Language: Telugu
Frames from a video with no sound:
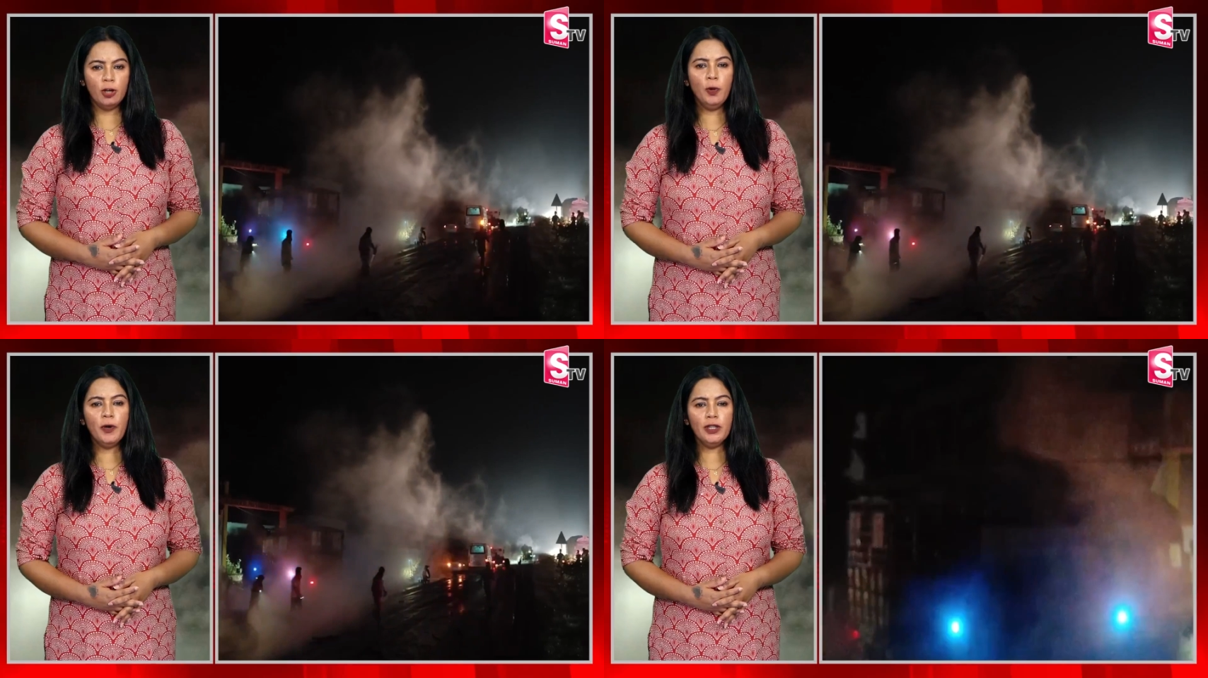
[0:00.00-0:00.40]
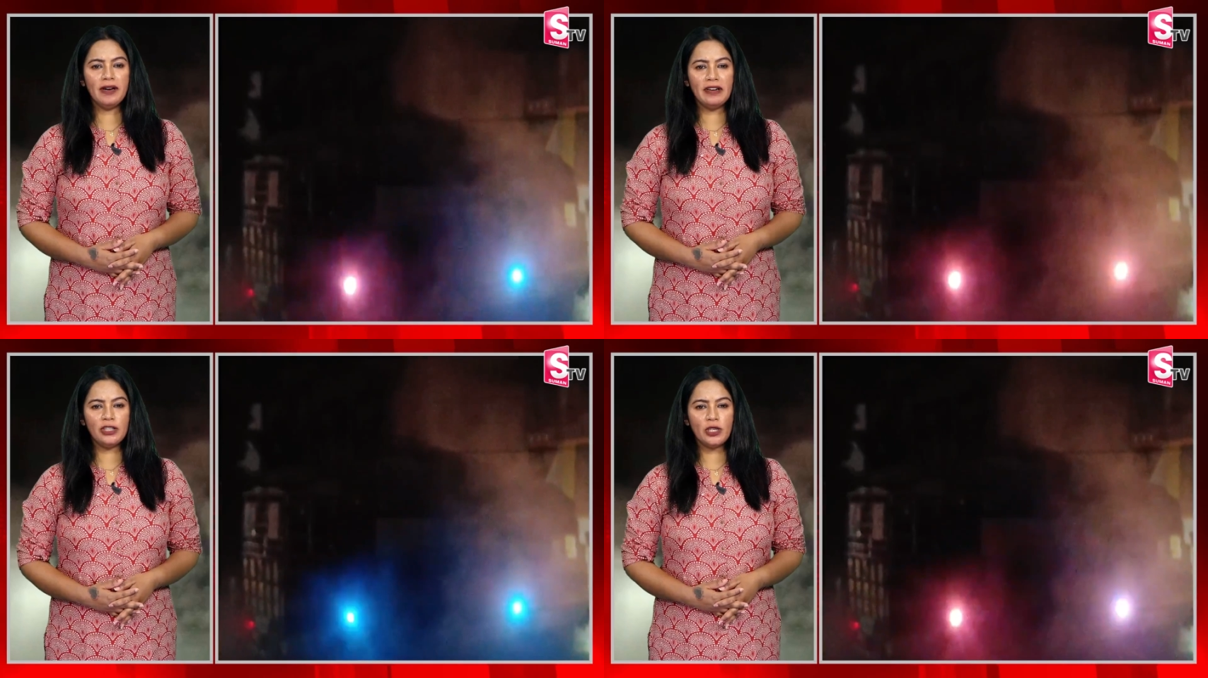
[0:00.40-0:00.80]

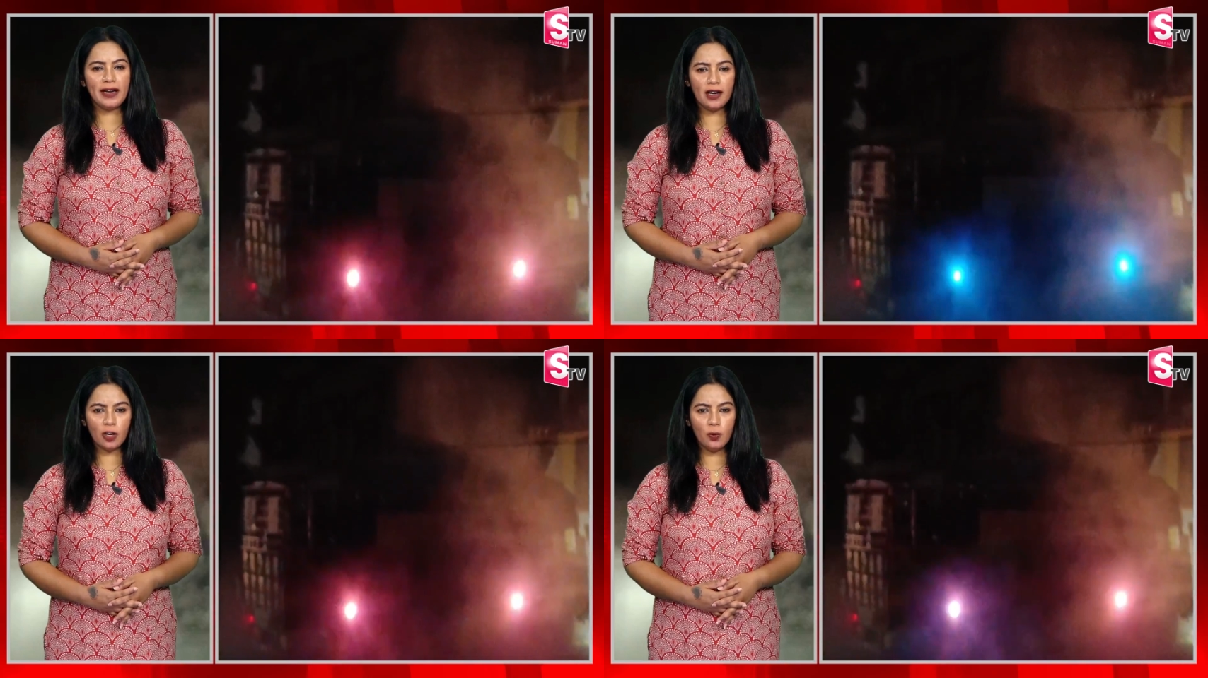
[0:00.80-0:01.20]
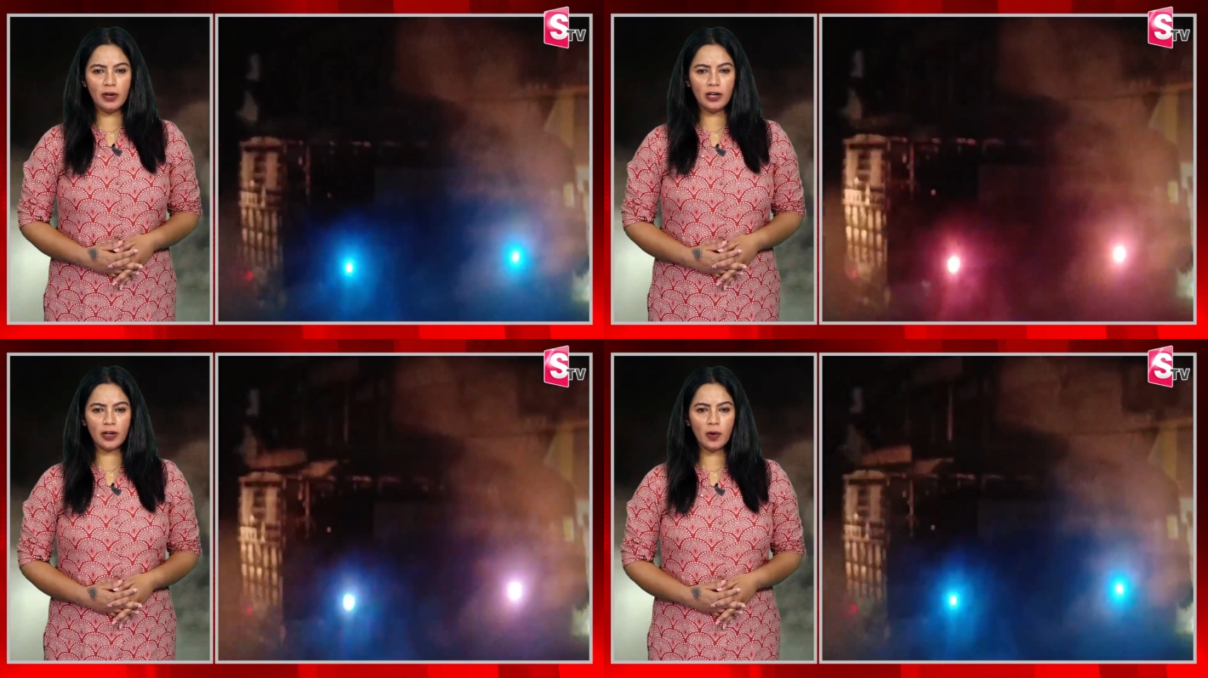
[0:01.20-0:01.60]
తూర్పుగోదావరి జిల్లా
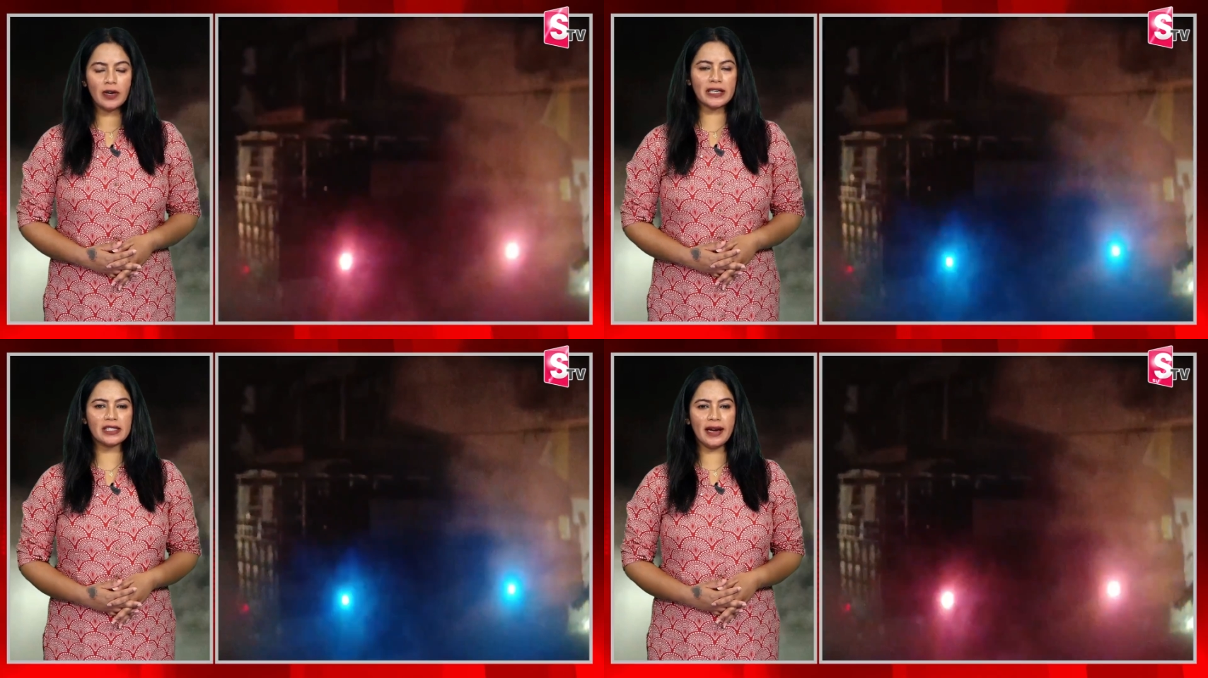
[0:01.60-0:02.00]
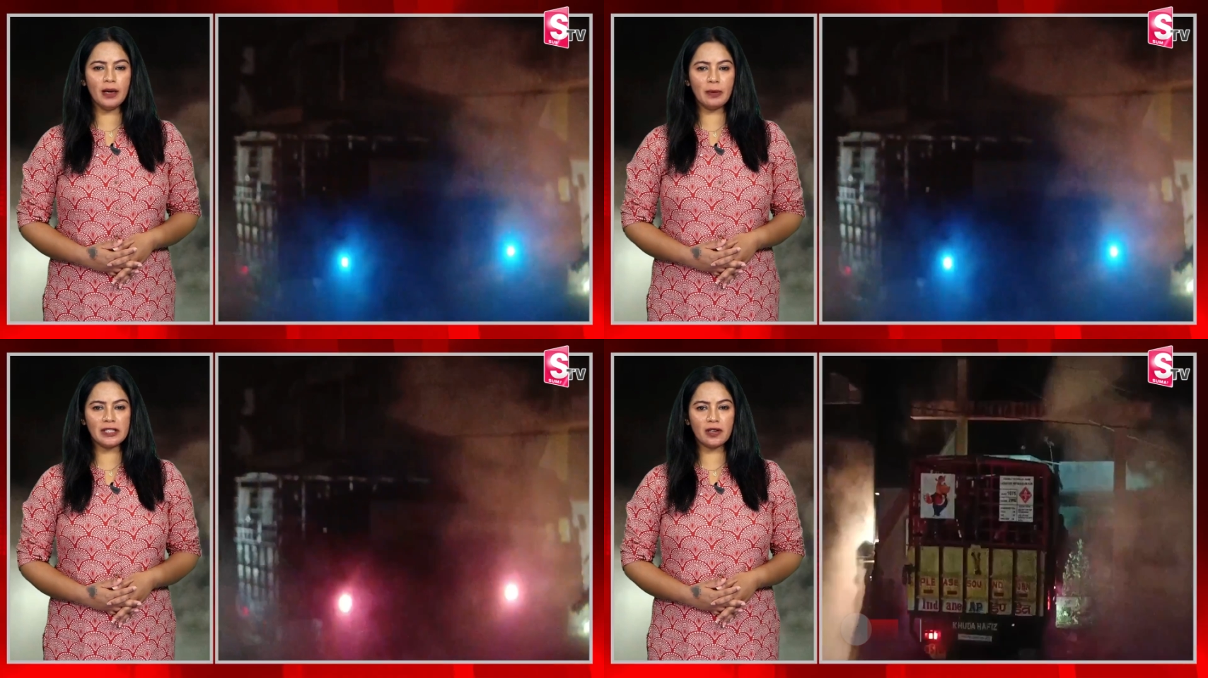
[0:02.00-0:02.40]
కొవ్వూరులోని ఓ రసాయన
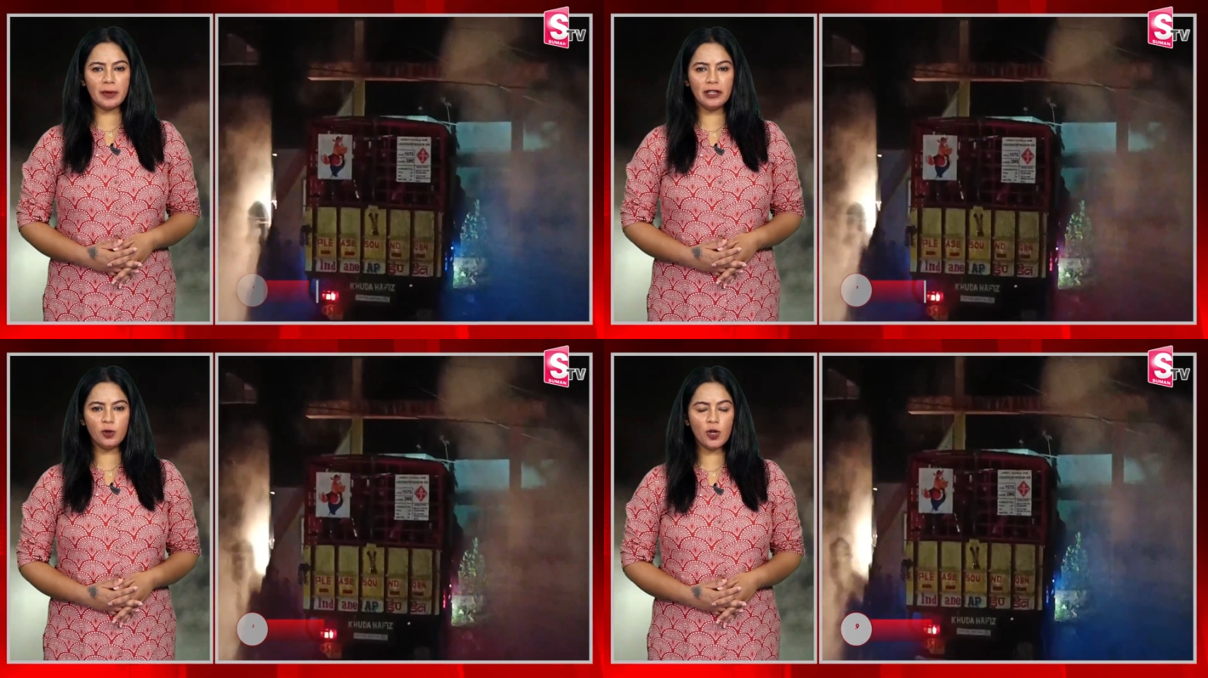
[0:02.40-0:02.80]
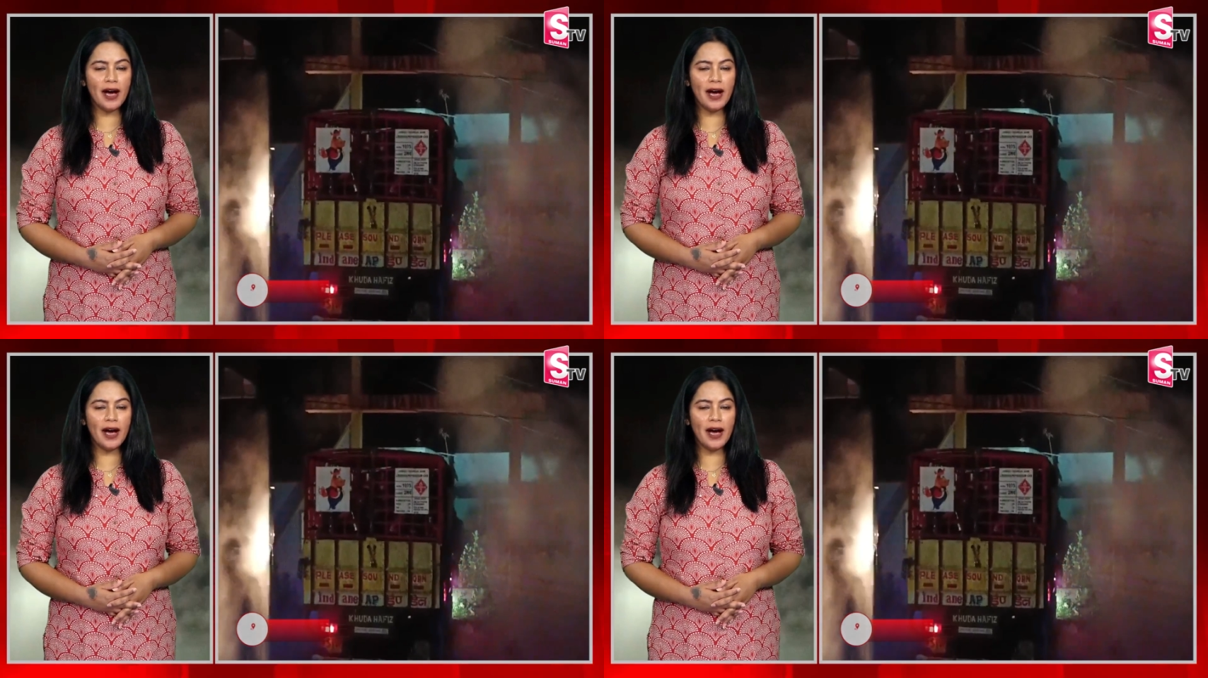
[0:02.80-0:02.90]
పరిశ్రమ నుంచి